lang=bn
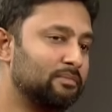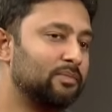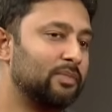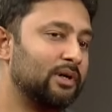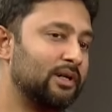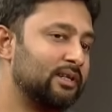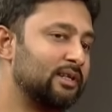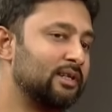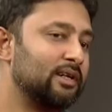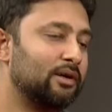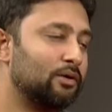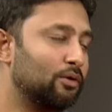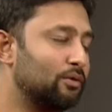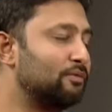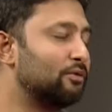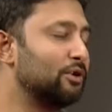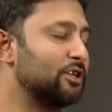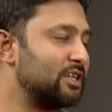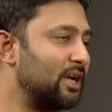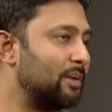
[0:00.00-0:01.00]
বাট
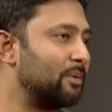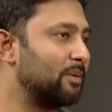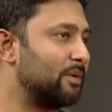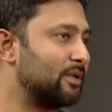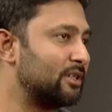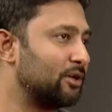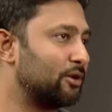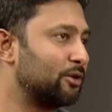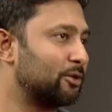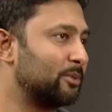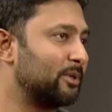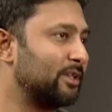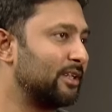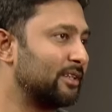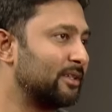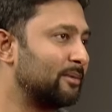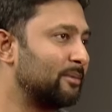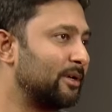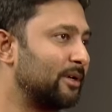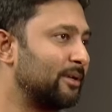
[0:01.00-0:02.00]
হোপফুলি সামনে ম্যাচে হয়তো
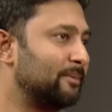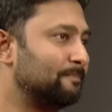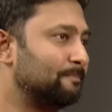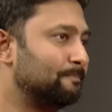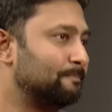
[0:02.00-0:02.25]
দেখতে পারি